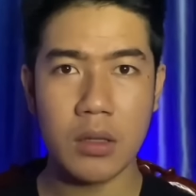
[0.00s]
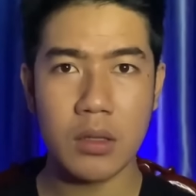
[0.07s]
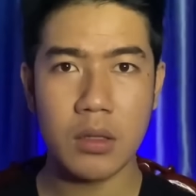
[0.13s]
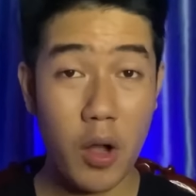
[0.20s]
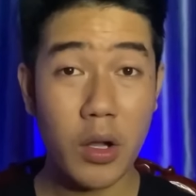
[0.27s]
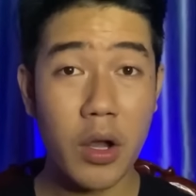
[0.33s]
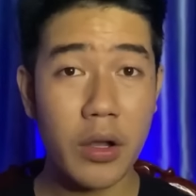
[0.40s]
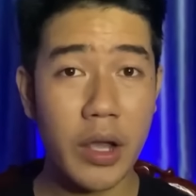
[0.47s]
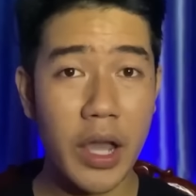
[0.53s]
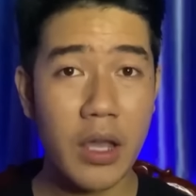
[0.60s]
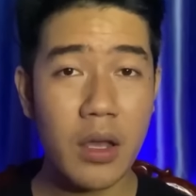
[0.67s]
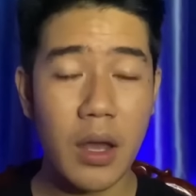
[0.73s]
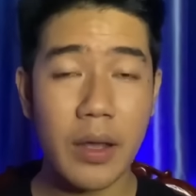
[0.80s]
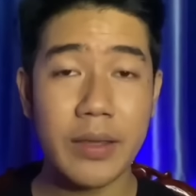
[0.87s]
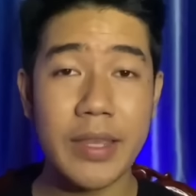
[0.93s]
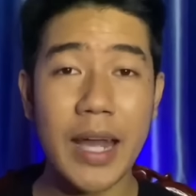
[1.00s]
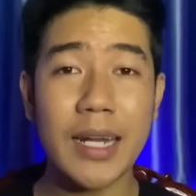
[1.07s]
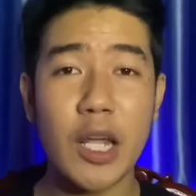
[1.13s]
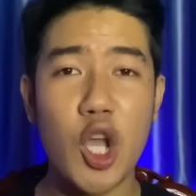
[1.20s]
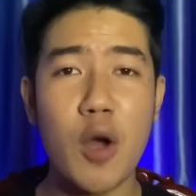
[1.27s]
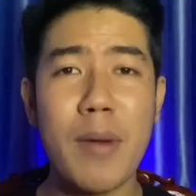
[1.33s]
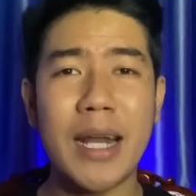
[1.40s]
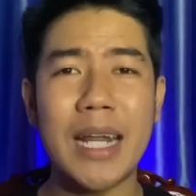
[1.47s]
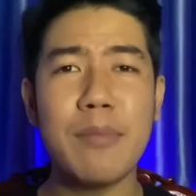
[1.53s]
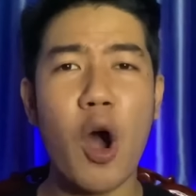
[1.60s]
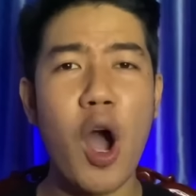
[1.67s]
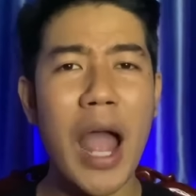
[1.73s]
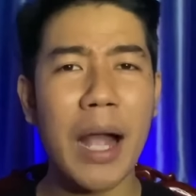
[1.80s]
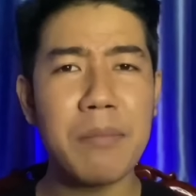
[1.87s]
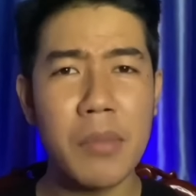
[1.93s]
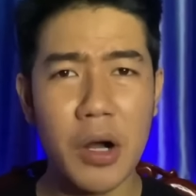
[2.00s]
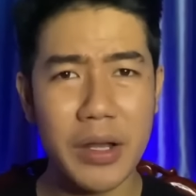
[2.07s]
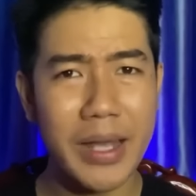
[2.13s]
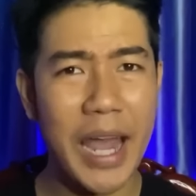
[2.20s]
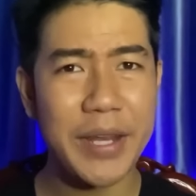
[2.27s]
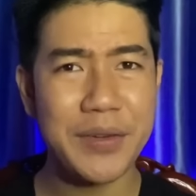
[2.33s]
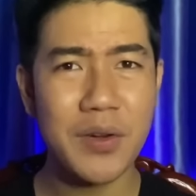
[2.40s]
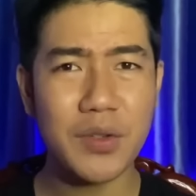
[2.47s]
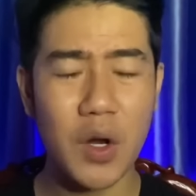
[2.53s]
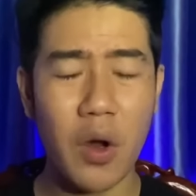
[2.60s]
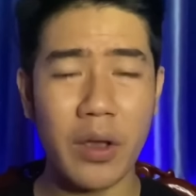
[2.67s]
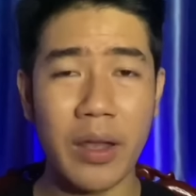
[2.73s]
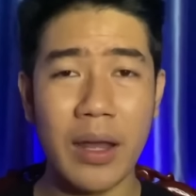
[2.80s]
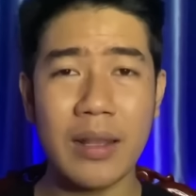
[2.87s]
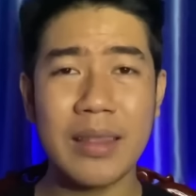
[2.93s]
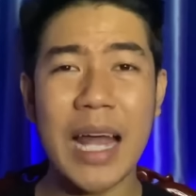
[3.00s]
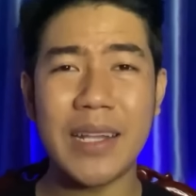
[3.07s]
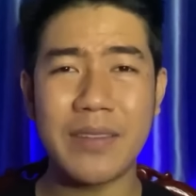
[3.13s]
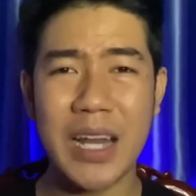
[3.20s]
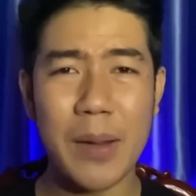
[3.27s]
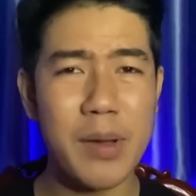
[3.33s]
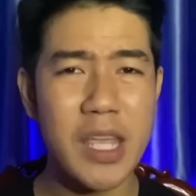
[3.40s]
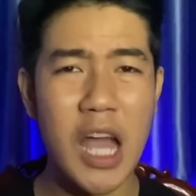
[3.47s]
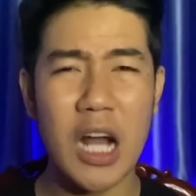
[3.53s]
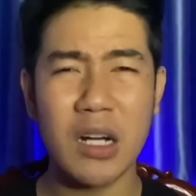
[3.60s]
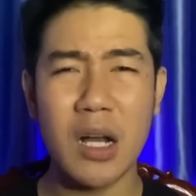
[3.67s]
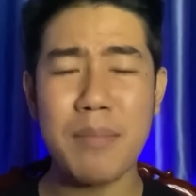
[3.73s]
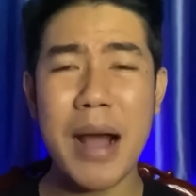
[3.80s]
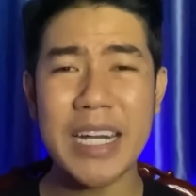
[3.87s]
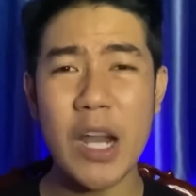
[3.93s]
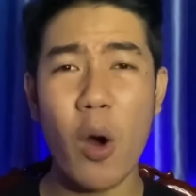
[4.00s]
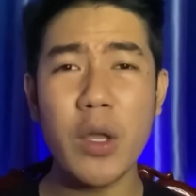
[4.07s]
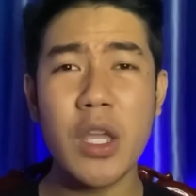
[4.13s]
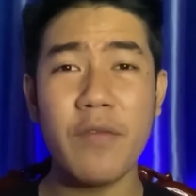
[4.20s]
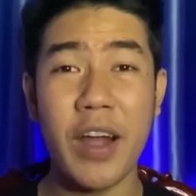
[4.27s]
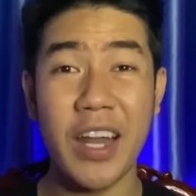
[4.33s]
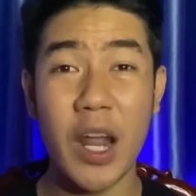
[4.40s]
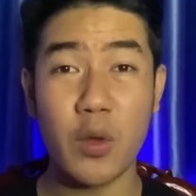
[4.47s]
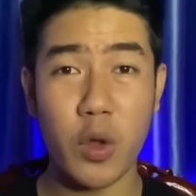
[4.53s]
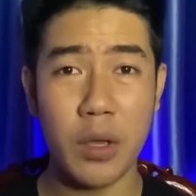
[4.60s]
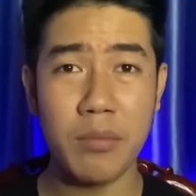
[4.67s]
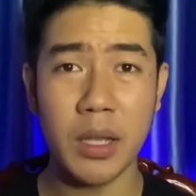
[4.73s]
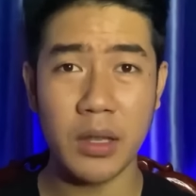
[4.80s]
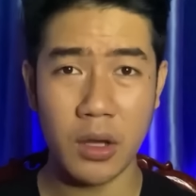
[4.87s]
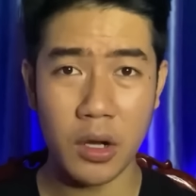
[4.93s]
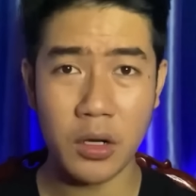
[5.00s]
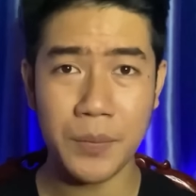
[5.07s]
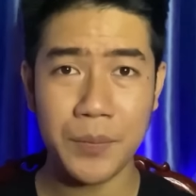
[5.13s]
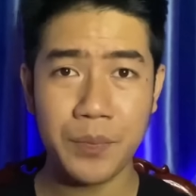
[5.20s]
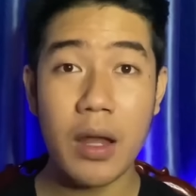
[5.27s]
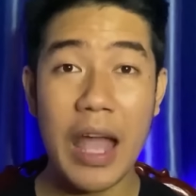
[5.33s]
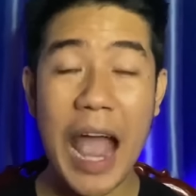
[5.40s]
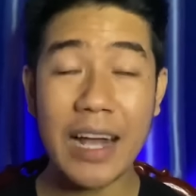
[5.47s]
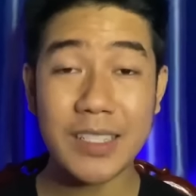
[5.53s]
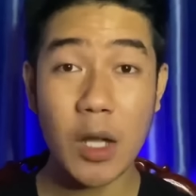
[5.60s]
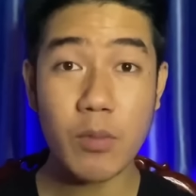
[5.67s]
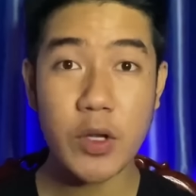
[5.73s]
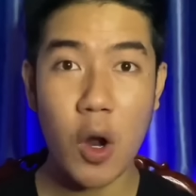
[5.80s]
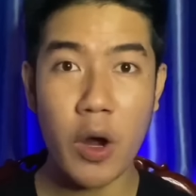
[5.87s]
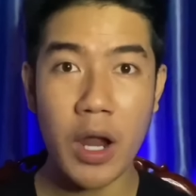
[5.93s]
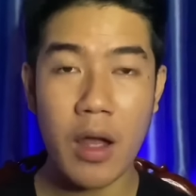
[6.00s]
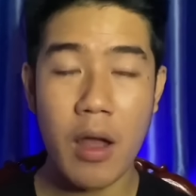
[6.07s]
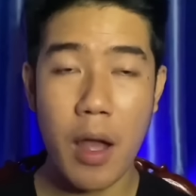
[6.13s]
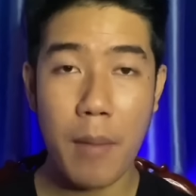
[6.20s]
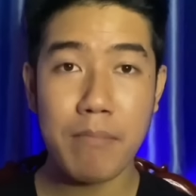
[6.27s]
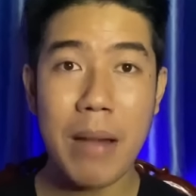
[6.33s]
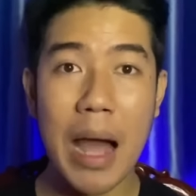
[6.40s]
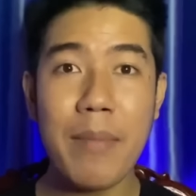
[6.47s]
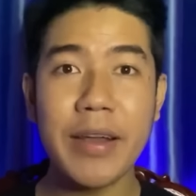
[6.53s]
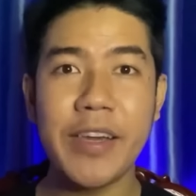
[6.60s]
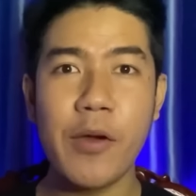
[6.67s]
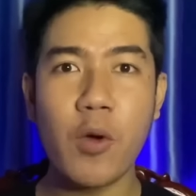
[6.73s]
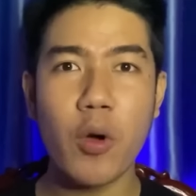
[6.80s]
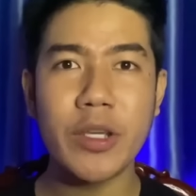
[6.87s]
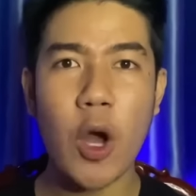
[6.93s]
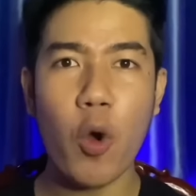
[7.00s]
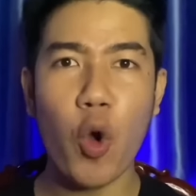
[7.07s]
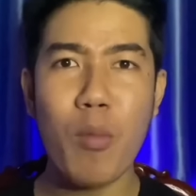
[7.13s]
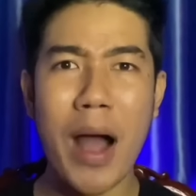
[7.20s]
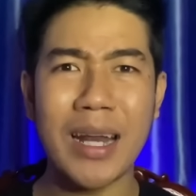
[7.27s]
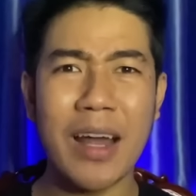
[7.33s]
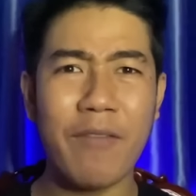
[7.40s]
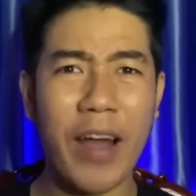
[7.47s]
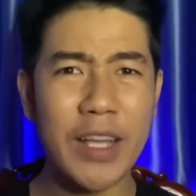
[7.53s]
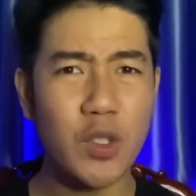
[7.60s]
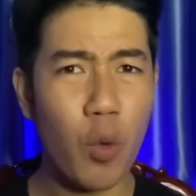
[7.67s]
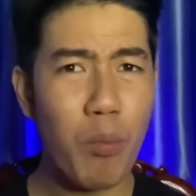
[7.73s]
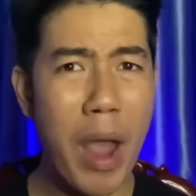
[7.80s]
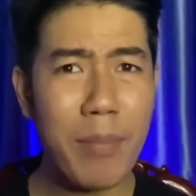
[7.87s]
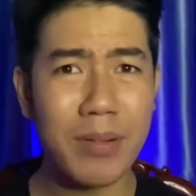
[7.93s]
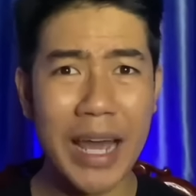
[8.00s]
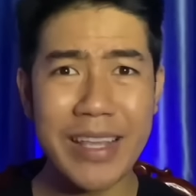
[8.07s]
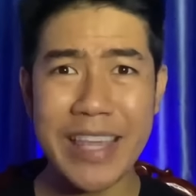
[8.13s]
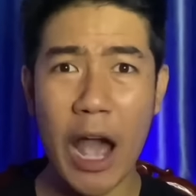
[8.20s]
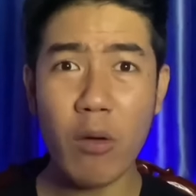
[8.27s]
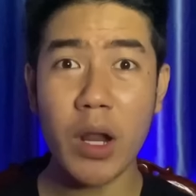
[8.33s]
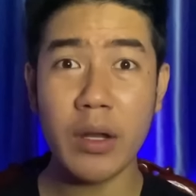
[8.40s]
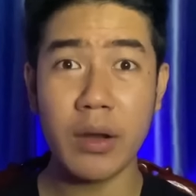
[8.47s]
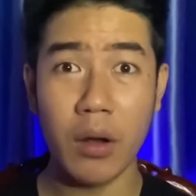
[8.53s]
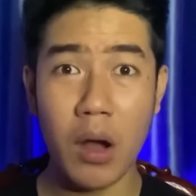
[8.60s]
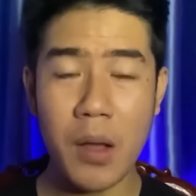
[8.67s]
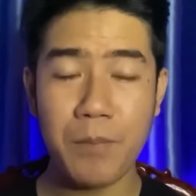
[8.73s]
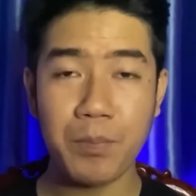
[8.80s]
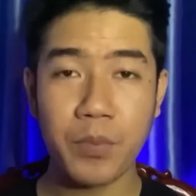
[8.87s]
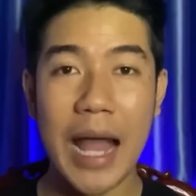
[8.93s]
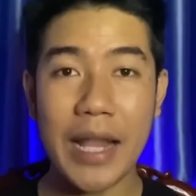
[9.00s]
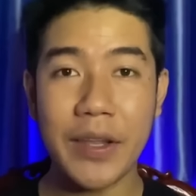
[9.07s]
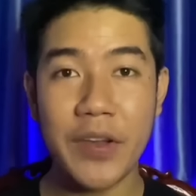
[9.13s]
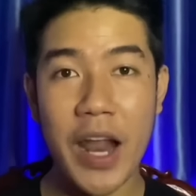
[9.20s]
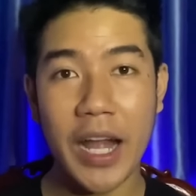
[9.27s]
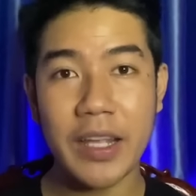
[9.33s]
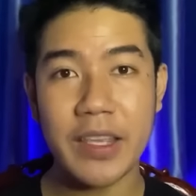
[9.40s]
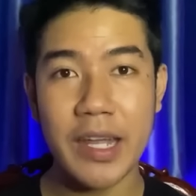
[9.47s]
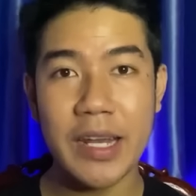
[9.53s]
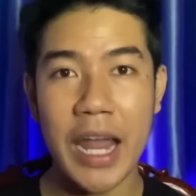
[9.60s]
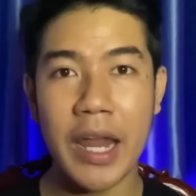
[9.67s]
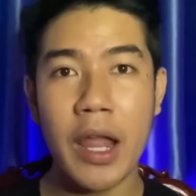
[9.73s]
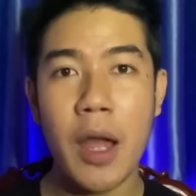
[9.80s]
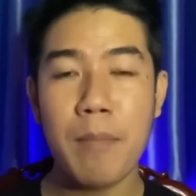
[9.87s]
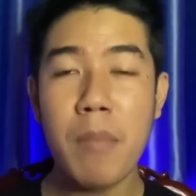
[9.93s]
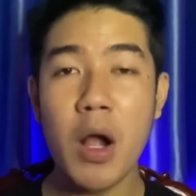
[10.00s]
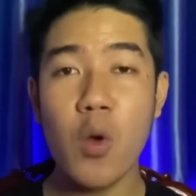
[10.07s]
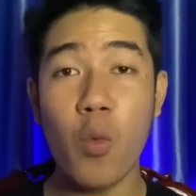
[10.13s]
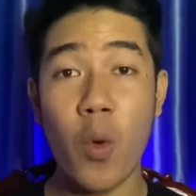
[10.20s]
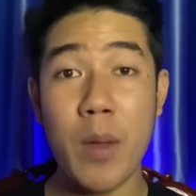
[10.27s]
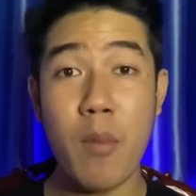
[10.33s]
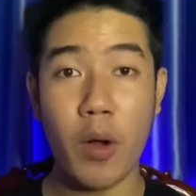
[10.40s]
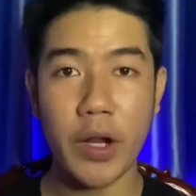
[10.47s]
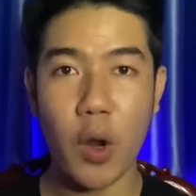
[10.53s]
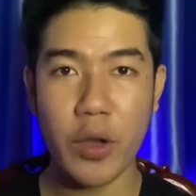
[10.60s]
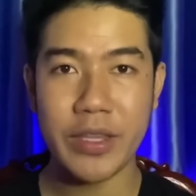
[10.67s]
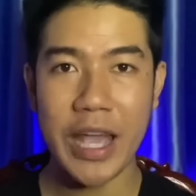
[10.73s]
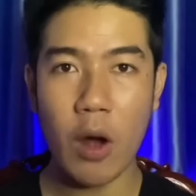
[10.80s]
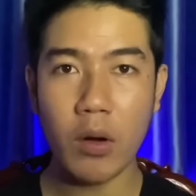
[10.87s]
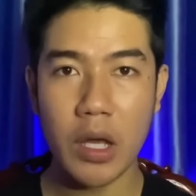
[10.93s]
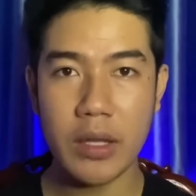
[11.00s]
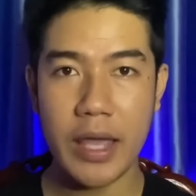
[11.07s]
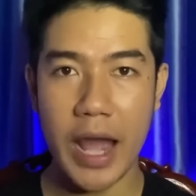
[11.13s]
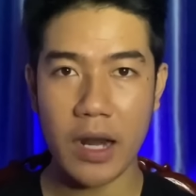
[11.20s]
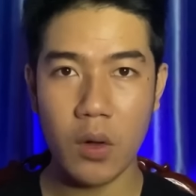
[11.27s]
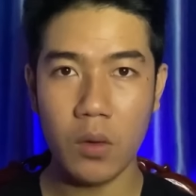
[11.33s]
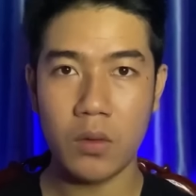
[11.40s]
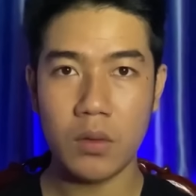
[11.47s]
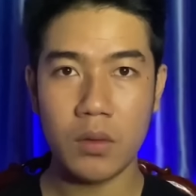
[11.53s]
Mọi người nghĩ Chắc là do bà đã bỏ ăn 10 ngày trước rồi Thành ra bây giờ bà đói như vậy là chuyện bình thường Ăn xong rồi bà mới kêu con dâu của bà là phải xuống bếp lấy cháo lên nữa Thành ra cái chị này bưng nguyên một cái nồi cháo lên nhà luôn